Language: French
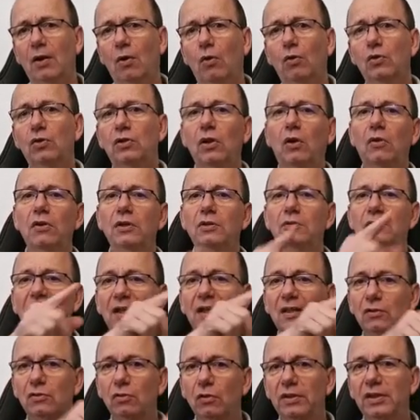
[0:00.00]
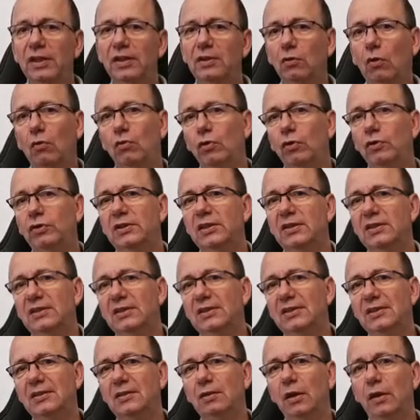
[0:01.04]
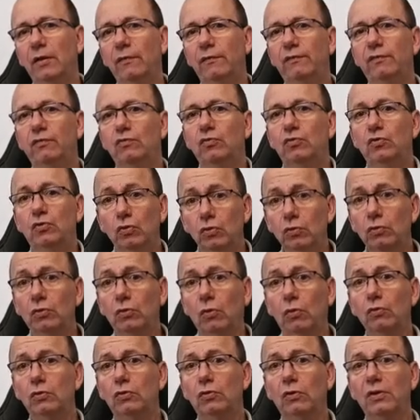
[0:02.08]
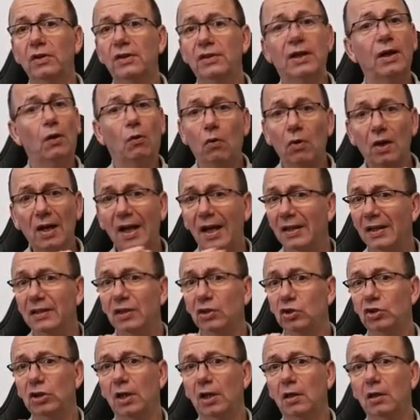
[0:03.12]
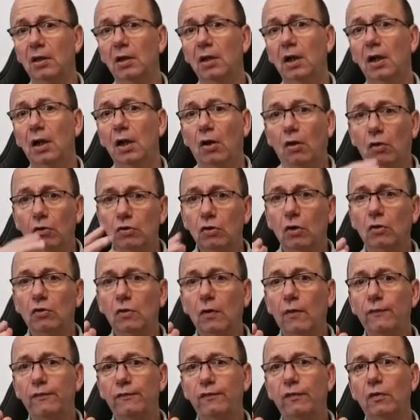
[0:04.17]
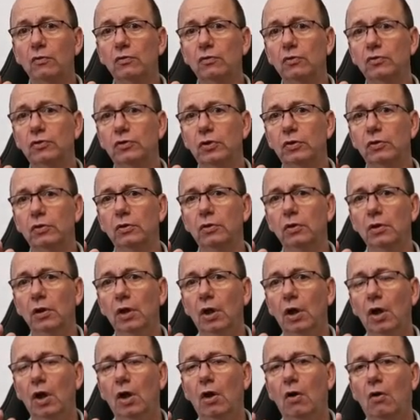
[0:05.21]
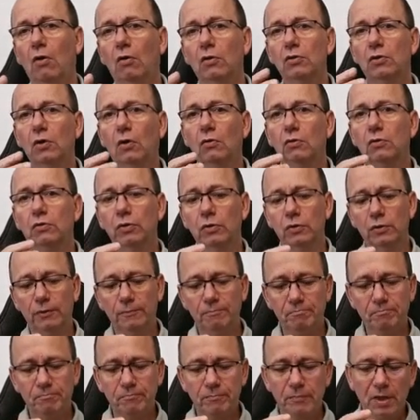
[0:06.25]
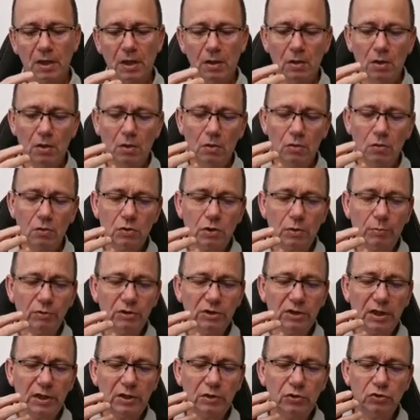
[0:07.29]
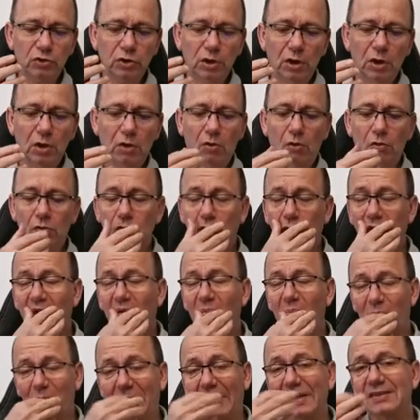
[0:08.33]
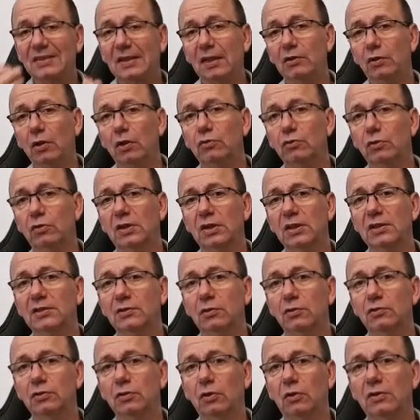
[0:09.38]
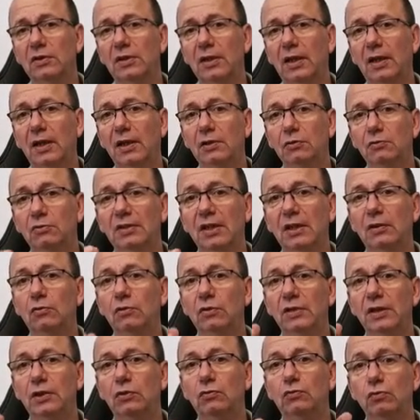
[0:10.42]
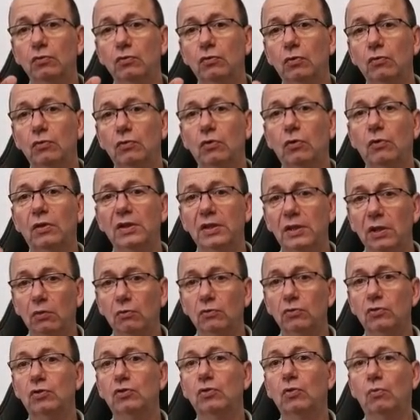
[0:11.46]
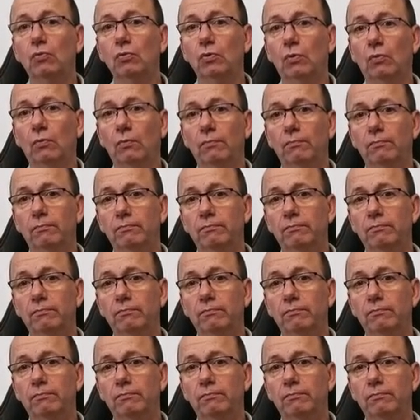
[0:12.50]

Autant il nous a donné dans Luc 10, 19 toute autorité, on l'a déjà. En tant qu'enfant de Dieu, en tant que, euh, comment dirais-je, en tant qu'ambassadeur de Christ sur terre, il nous a donné toute autorité en son nom.